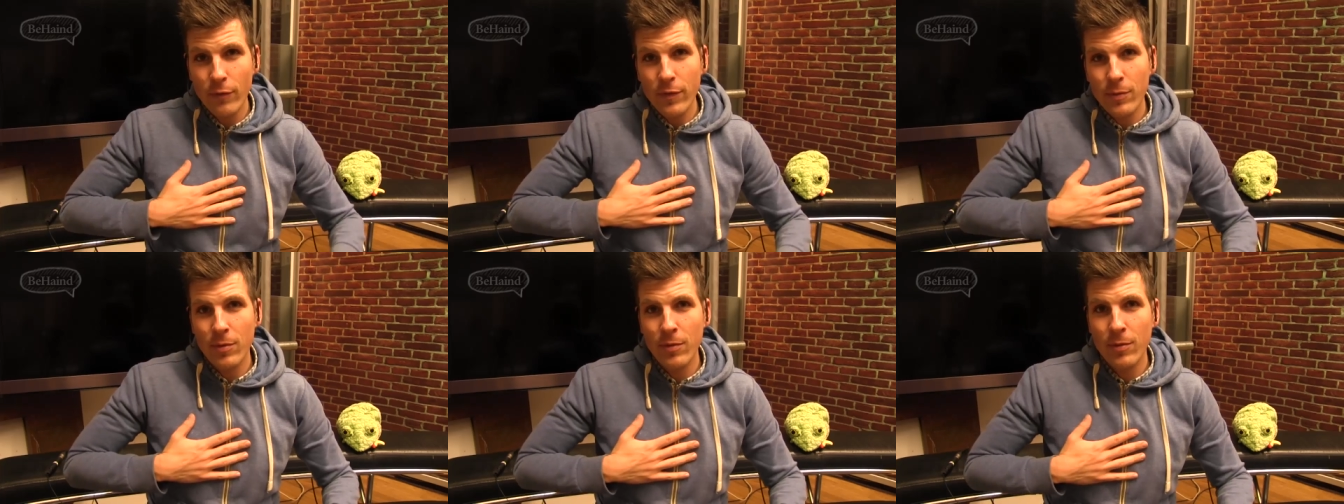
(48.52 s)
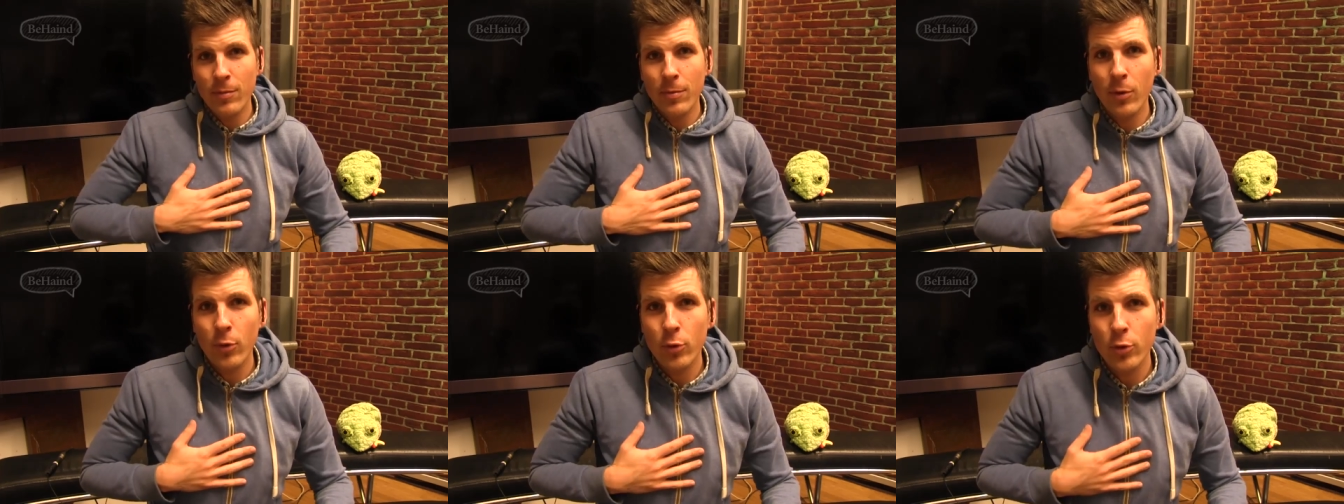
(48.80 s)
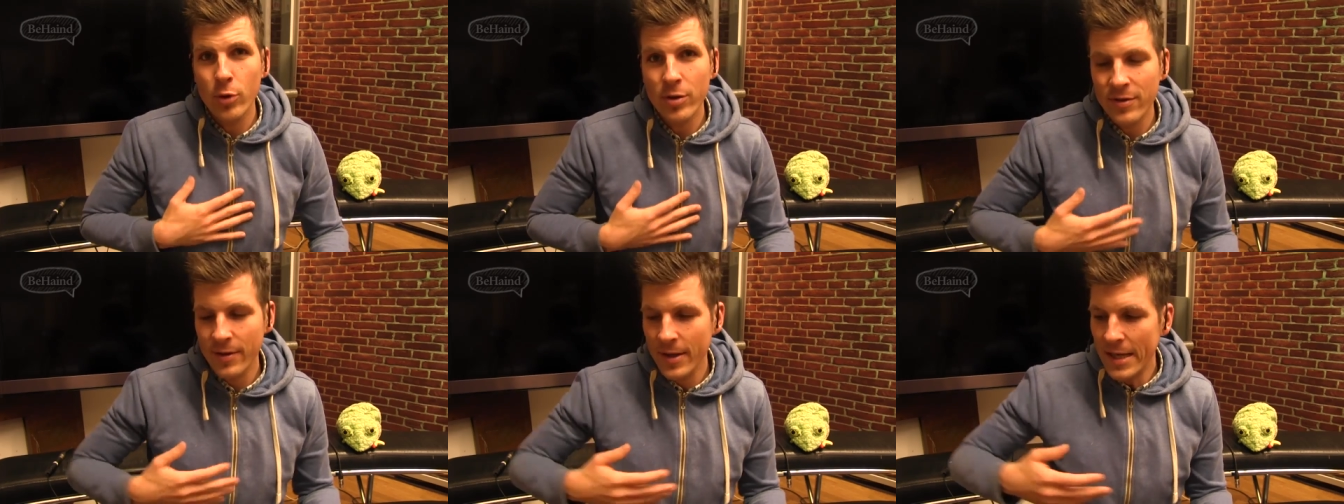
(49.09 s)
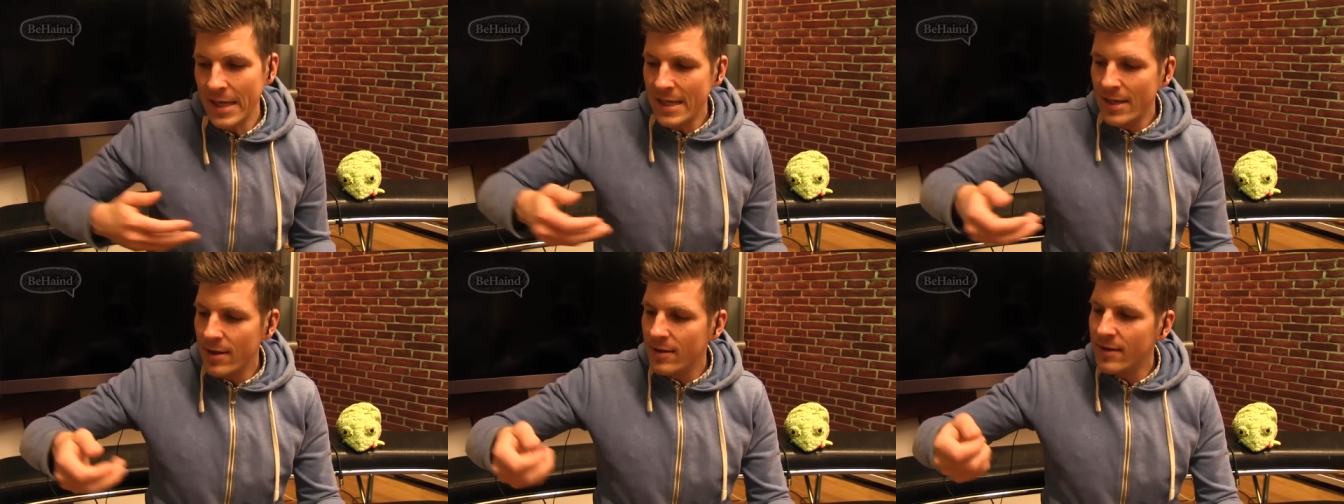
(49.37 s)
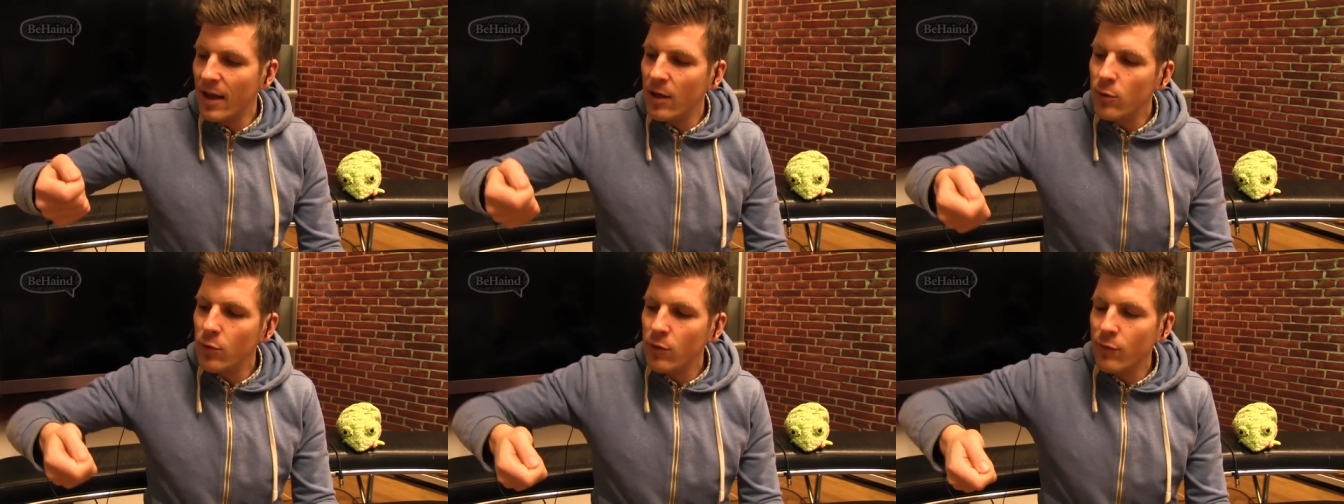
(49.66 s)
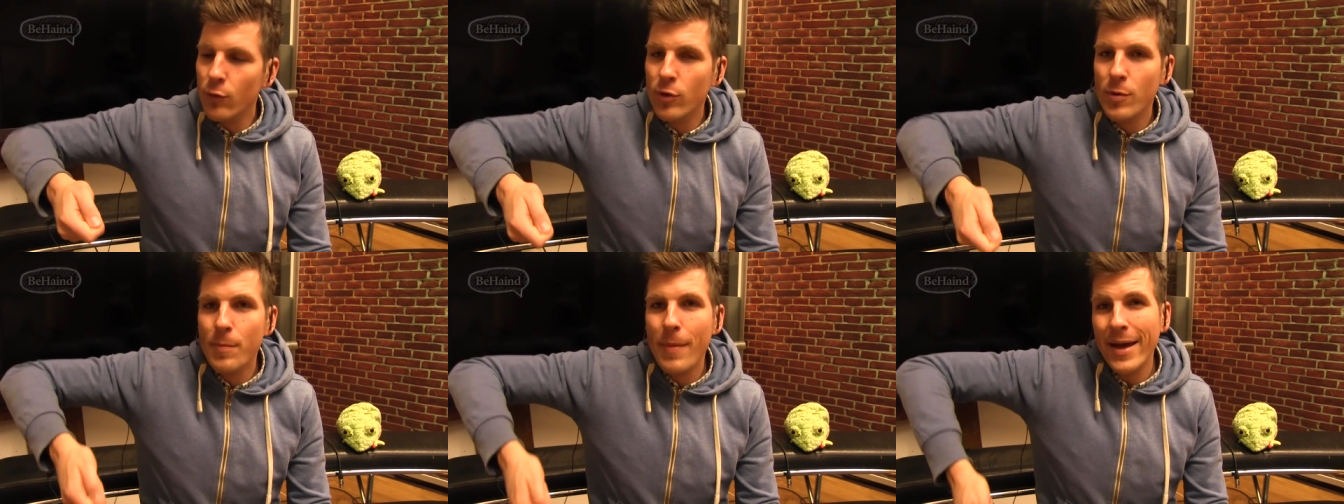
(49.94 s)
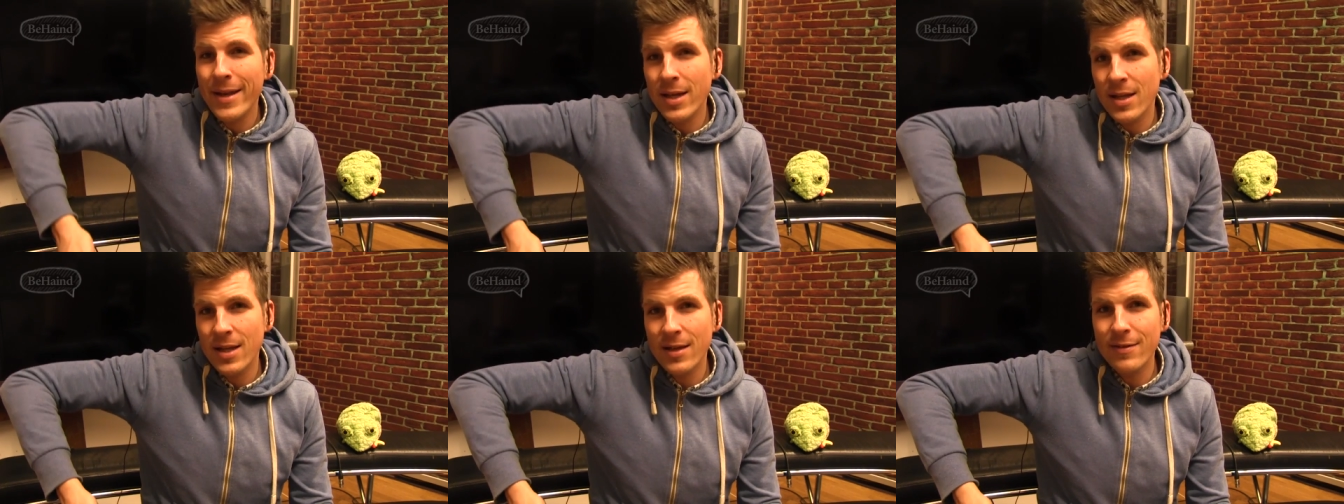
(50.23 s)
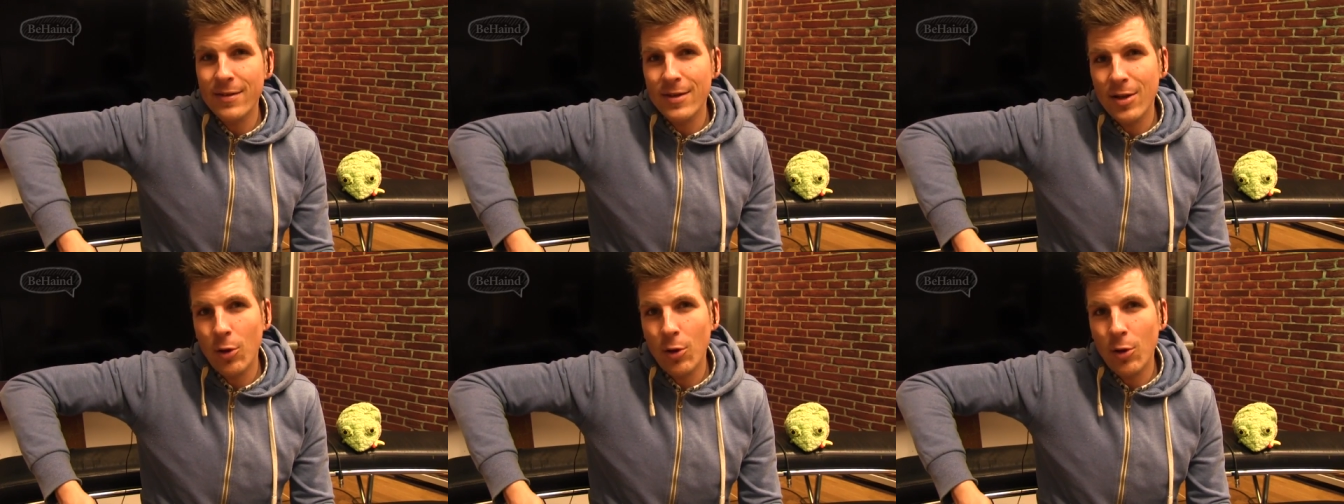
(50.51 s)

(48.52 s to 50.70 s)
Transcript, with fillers: irgendwie be berührt. Dadurch wurde meine Lanze